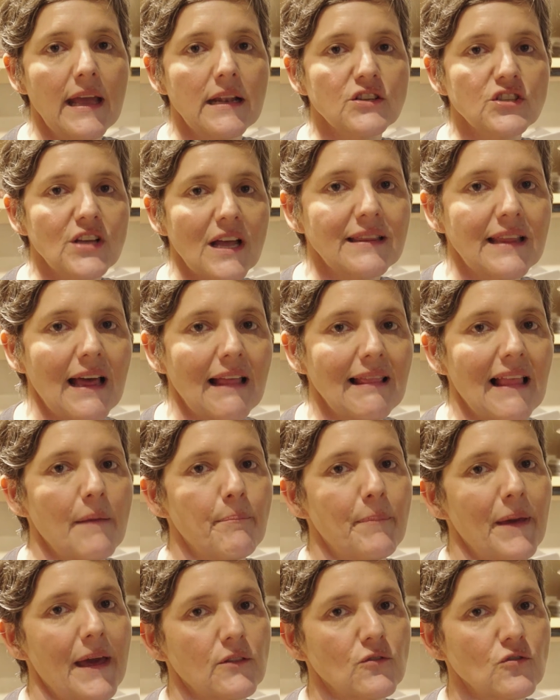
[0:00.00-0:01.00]
Ele está lá
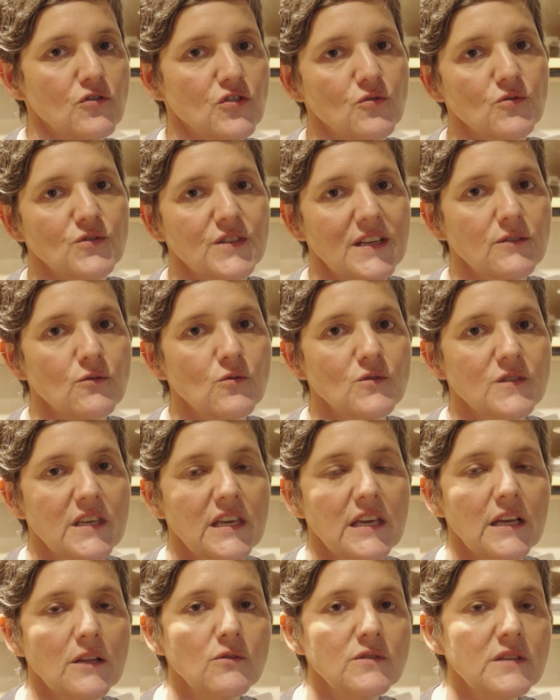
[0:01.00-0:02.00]
perto de 200
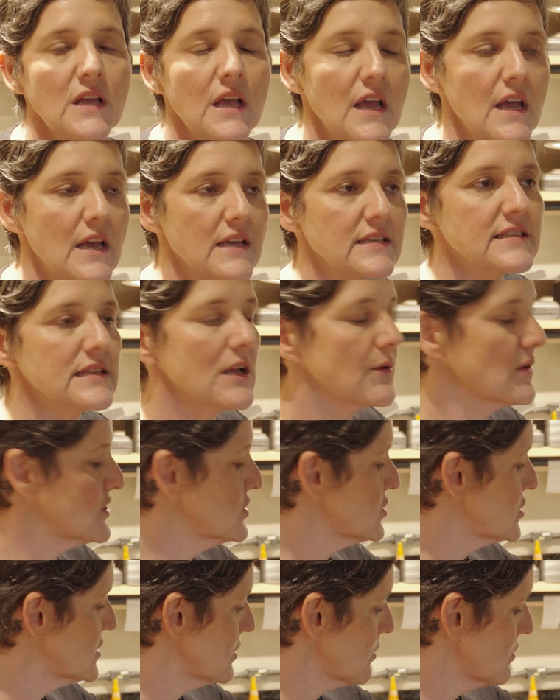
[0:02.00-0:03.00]
quilos, senão a
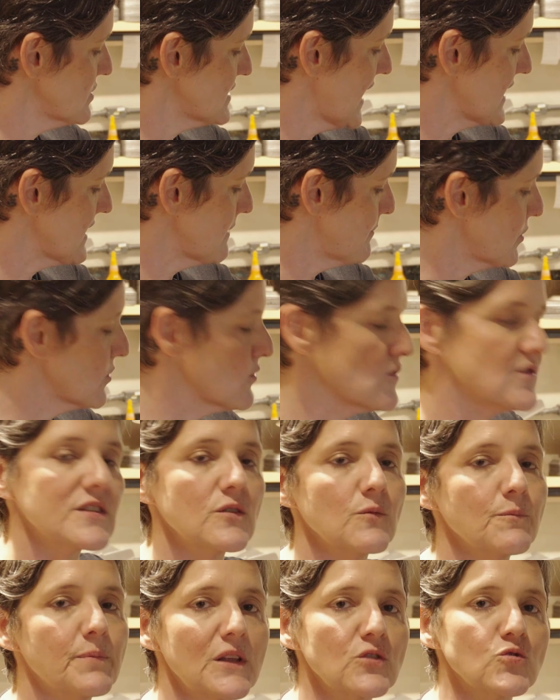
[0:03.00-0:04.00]
gente não consegue
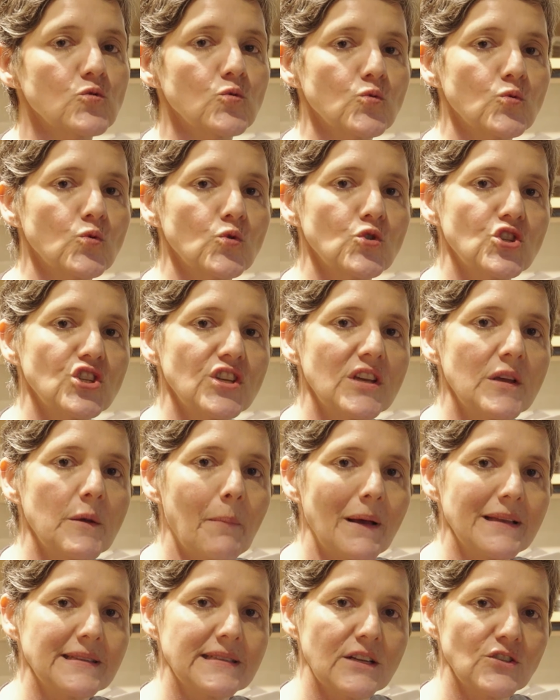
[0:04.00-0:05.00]
produzir um presunto de
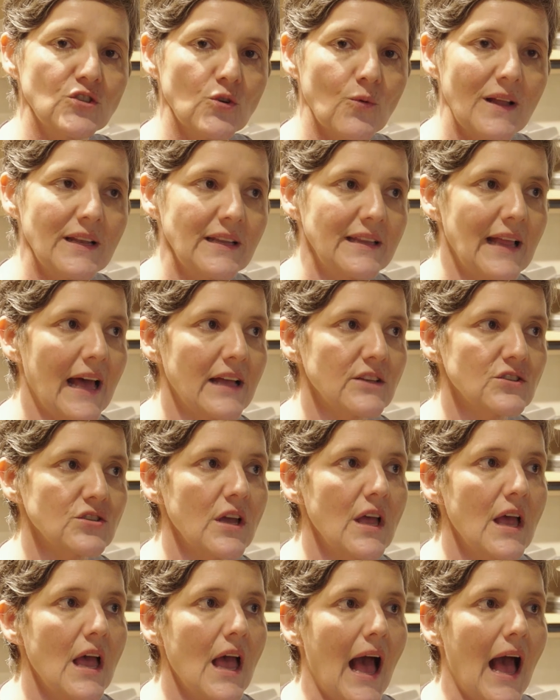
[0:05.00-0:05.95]
bastante qualidade.